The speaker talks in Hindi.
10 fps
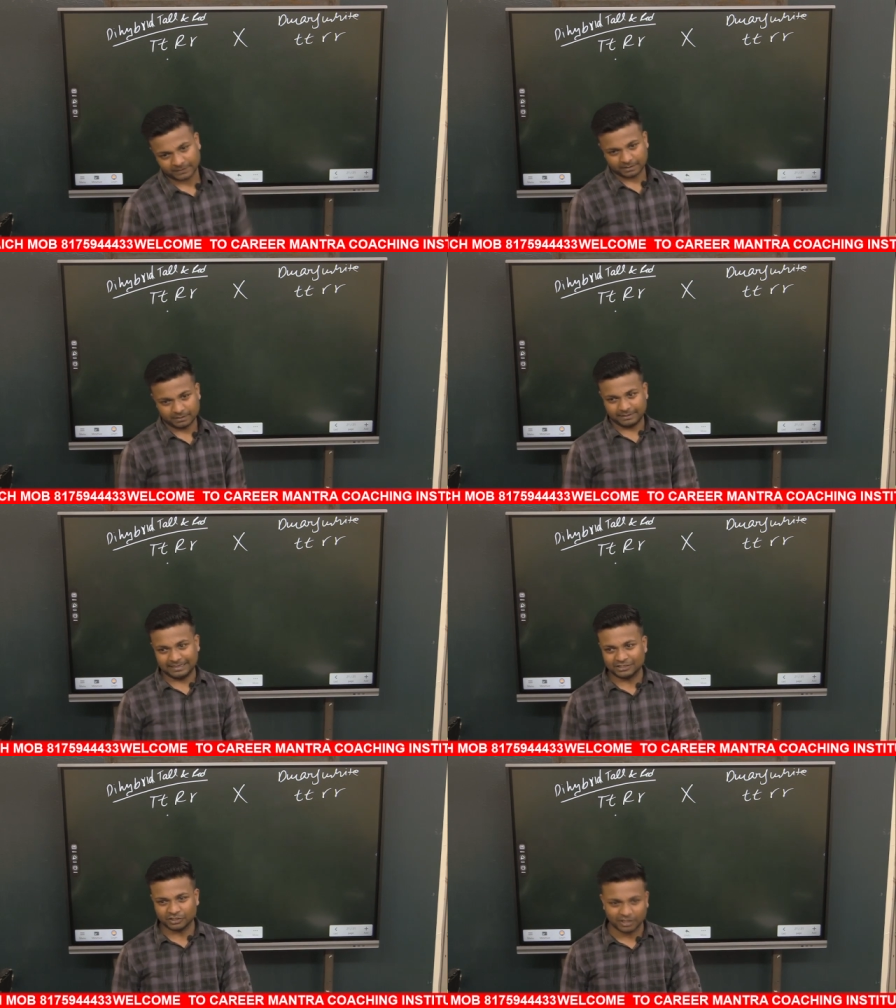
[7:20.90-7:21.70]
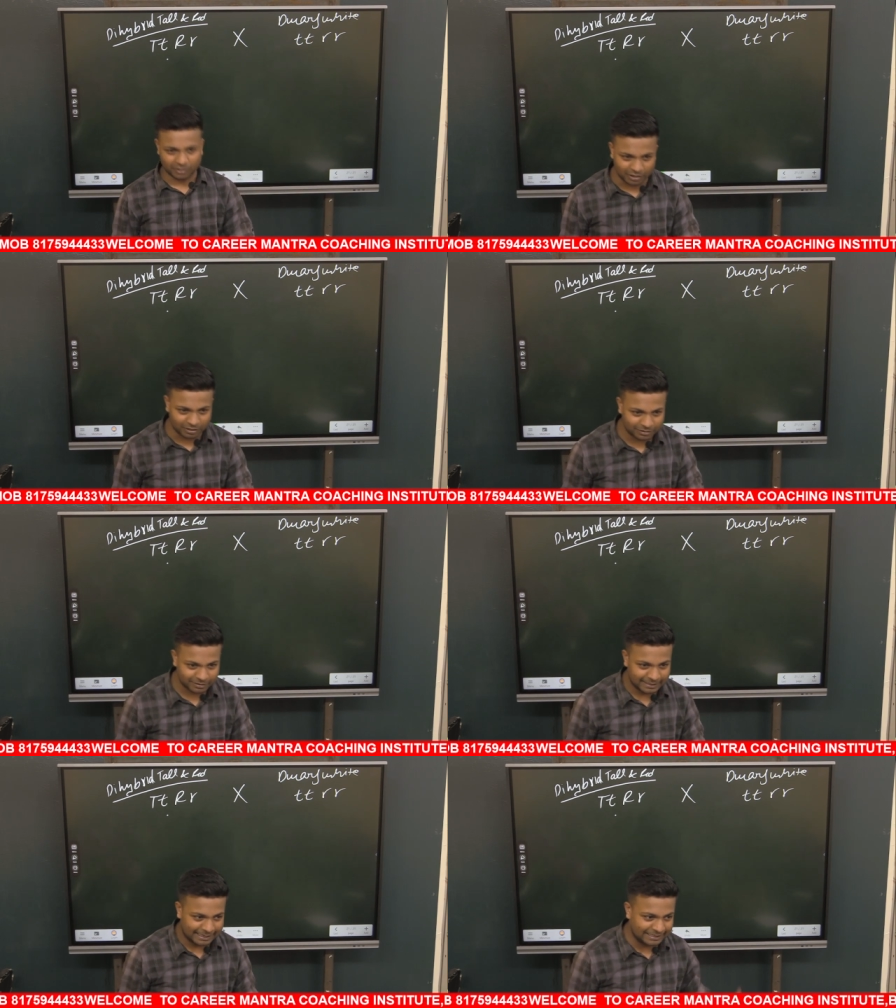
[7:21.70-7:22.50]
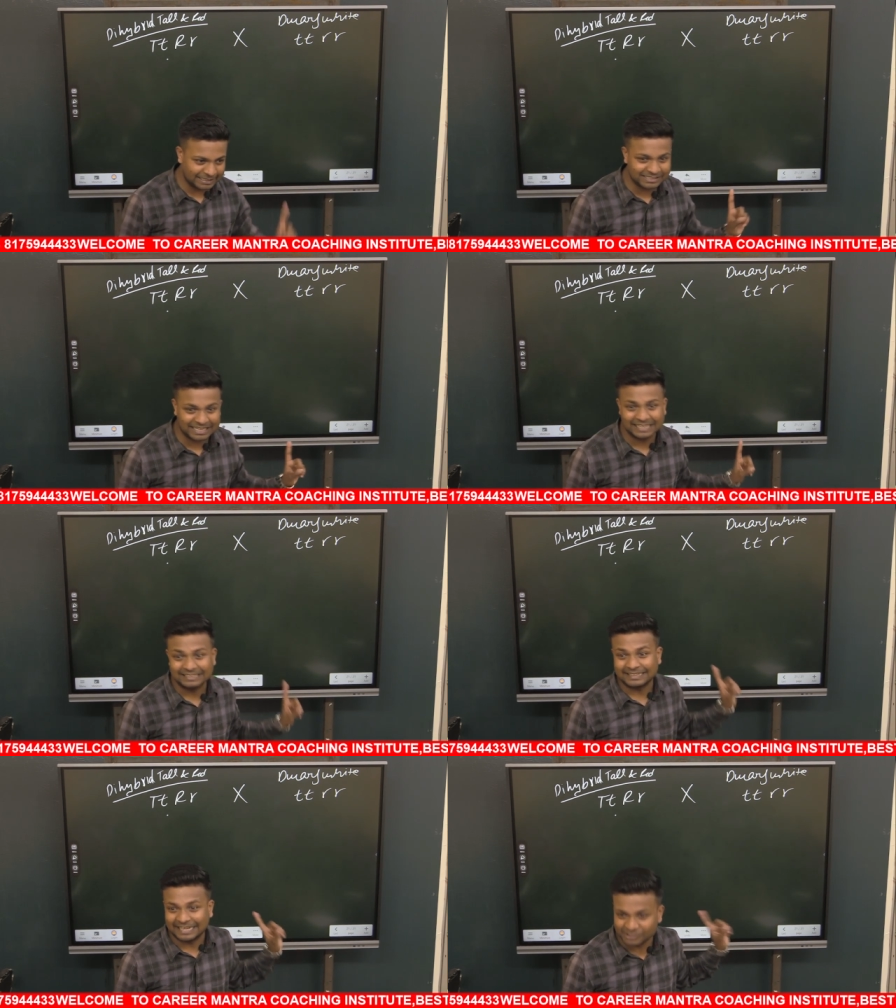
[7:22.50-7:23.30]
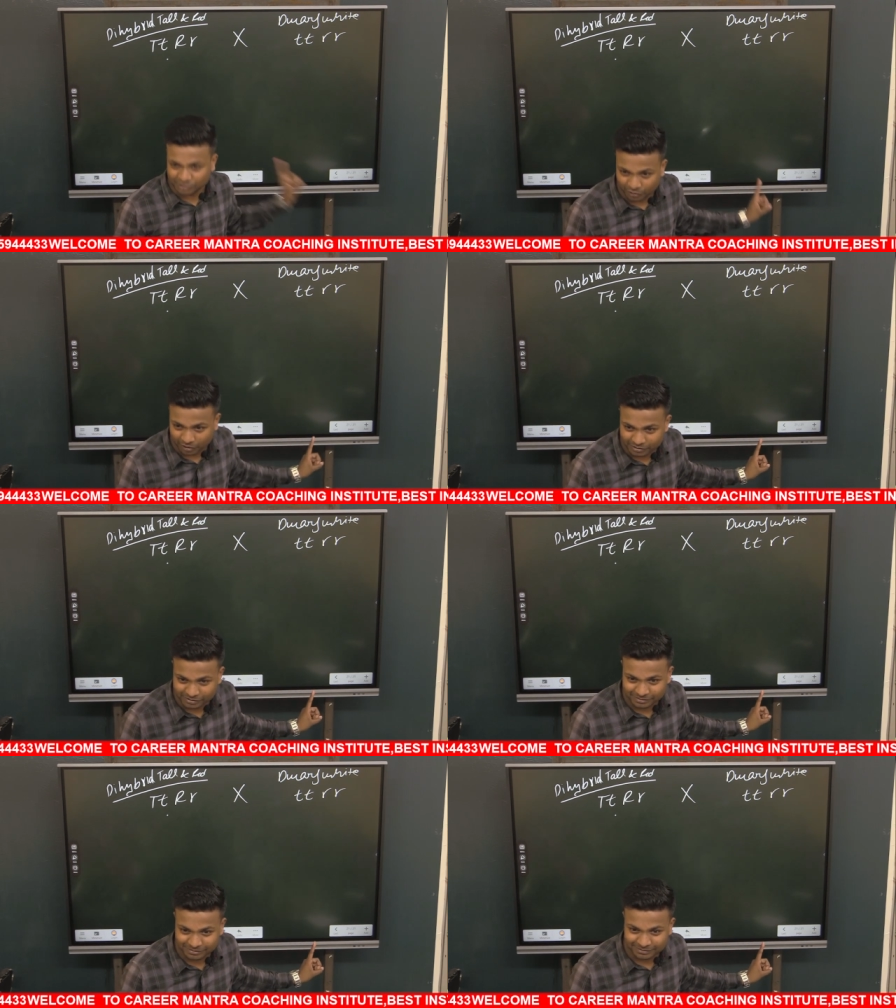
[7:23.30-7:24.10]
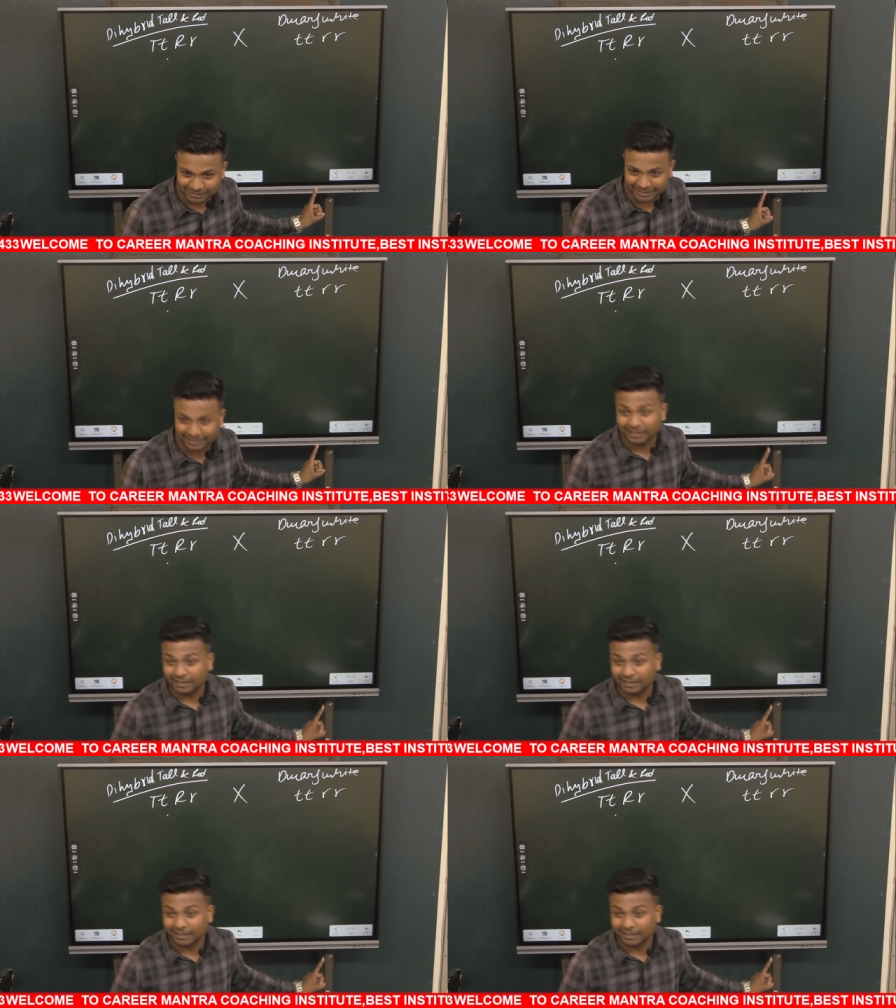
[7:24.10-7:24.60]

यस और नो इट इज अ टेस्ट क्रॉस ठीक